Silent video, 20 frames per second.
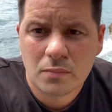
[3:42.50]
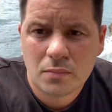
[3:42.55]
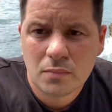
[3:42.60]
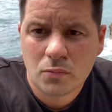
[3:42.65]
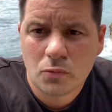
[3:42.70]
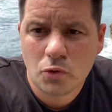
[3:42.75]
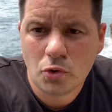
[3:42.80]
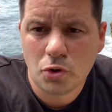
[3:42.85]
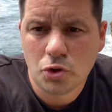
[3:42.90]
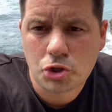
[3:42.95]

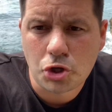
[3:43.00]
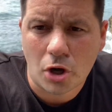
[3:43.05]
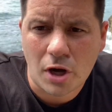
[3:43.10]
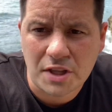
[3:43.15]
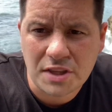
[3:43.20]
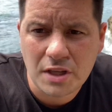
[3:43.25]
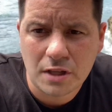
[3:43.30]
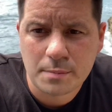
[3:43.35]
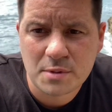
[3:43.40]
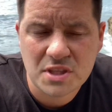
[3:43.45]
Ну, еще
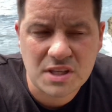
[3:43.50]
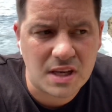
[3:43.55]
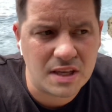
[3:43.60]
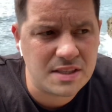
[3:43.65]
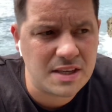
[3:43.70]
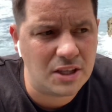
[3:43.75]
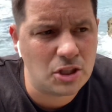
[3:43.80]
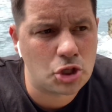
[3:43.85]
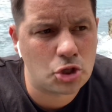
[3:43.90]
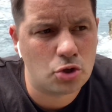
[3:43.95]
хотел бы
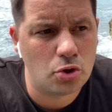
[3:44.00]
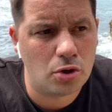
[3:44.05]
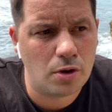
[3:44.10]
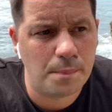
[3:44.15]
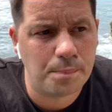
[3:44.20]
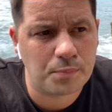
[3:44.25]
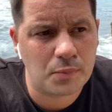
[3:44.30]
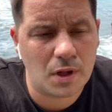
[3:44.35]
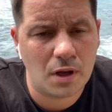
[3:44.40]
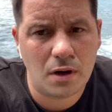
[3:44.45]
сказать, что
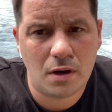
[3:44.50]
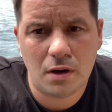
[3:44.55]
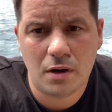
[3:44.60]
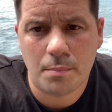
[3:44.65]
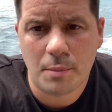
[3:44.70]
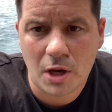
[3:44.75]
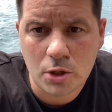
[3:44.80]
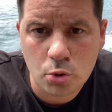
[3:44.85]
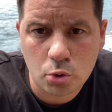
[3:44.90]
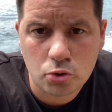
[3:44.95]
э,
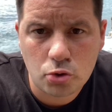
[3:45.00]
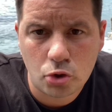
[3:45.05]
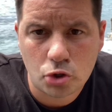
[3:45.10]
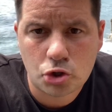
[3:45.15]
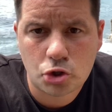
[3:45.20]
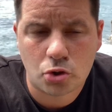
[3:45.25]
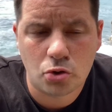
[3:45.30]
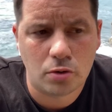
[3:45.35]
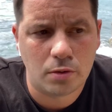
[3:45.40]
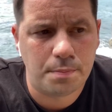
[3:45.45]
мою
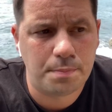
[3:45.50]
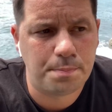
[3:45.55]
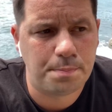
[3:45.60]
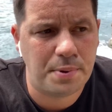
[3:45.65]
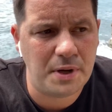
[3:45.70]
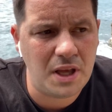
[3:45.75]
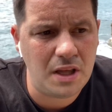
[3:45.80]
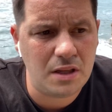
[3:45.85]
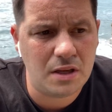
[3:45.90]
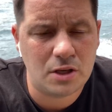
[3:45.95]
дочку
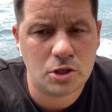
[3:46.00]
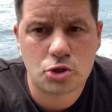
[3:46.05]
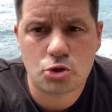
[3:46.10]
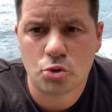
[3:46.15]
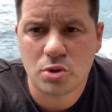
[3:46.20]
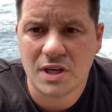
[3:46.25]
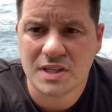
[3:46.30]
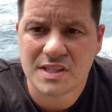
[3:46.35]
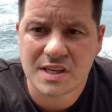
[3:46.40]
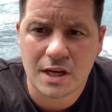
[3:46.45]
приняли
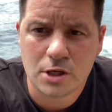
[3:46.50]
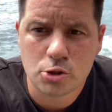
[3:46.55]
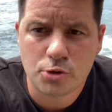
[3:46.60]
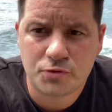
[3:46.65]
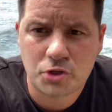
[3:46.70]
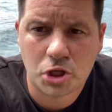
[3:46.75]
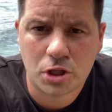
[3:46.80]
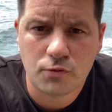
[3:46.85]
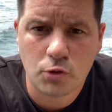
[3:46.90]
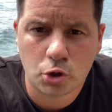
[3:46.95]
сюда сразу в
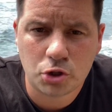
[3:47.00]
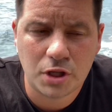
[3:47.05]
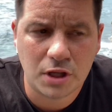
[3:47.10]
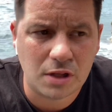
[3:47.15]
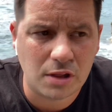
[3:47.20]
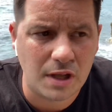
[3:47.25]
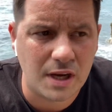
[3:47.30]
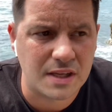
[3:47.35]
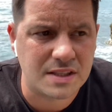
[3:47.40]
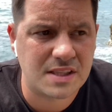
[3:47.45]
четвертый
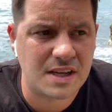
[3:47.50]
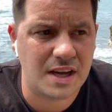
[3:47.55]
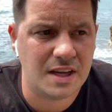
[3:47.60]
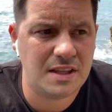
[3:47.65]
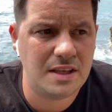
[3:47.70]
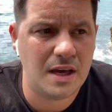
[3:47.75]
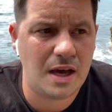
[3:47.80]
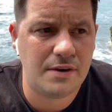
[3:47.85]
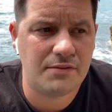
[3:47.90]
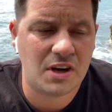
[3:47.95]
класс,
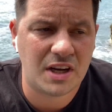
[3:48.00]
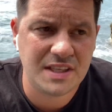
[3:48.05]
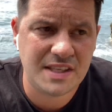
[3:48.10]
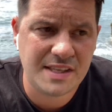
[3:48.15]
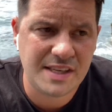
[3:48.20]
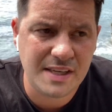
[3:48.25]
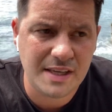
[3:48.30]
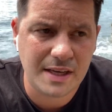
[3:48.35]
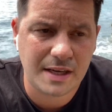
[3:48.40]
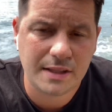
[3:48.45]
хотя в
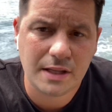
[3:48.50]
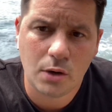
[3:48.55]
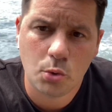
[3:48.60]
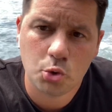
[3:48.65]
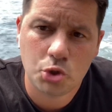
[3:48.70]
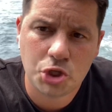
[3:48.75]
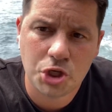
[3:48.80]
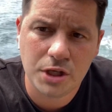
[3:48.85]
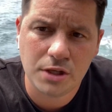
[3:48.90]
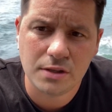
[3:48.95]
России она
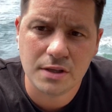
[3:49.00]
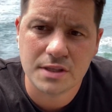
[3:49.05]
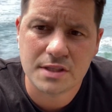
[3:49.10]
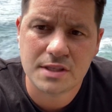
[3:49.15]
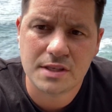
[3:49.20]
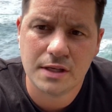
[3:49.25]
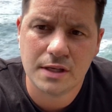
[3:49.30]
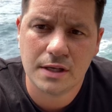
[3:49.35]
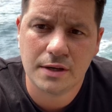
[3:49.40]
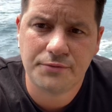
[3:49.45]

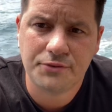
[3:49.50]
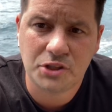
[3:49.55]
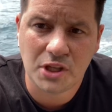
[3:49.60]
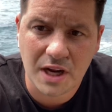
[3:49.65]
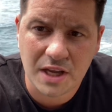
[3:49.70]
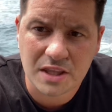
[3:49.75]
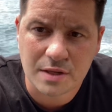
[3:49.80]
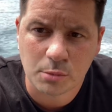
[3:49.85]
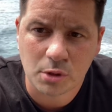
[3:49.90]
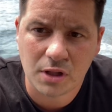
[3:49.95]
училась э, в
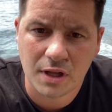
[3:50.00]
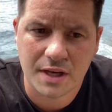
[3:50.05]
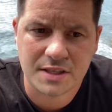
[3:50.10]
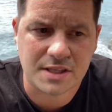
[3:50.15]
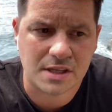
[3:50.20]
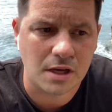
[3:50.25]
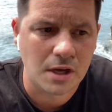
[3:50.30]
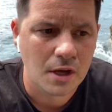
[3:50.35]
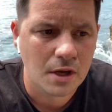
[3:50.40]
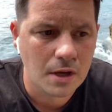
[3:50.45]
третьем
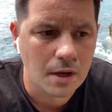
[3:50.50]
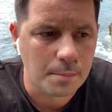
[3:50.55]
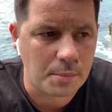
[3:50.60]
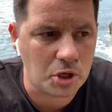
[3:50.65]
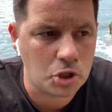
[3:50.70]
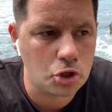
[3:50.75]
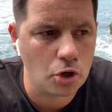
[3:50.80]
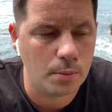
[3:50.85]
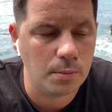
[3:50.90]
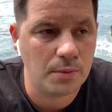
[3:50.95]
классе.
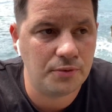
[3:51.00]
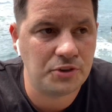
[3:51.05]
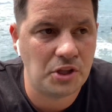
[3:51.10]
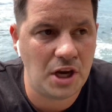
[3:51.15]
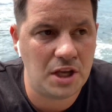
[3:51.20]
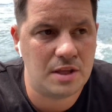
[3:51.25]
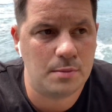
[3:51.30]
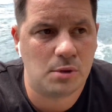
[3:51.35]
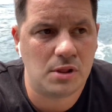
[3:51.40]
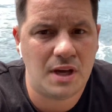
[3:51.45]
Причем в
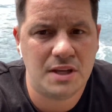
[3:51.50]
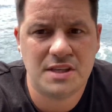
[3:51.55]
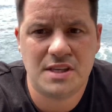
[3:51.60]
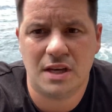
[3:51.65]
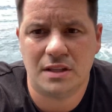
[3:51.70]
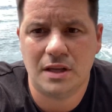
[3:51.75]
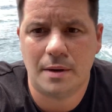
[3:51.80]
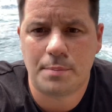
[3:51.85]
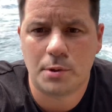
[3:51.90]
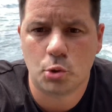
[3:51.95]
третьем классе
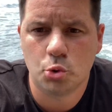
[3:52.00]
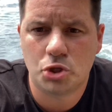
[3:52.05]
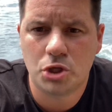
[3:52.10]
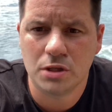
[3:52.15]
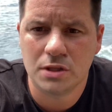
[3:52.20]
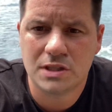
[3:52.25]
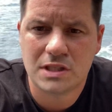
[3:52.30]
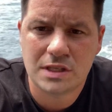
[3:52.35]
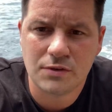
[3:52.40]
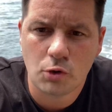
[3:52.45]
она
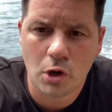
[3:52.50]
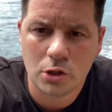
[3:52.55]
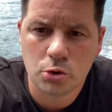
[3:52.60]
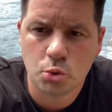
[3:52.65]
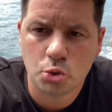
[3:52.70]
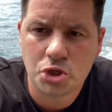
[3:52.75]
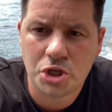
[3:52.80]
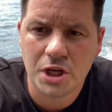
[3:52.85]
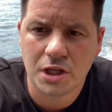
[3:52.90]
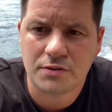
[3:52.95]
проучилась всего
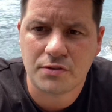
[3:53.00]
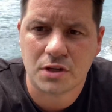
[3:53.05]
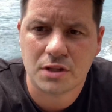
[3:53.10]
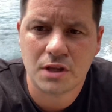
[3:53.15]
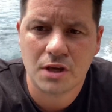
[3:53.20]
одну четверть.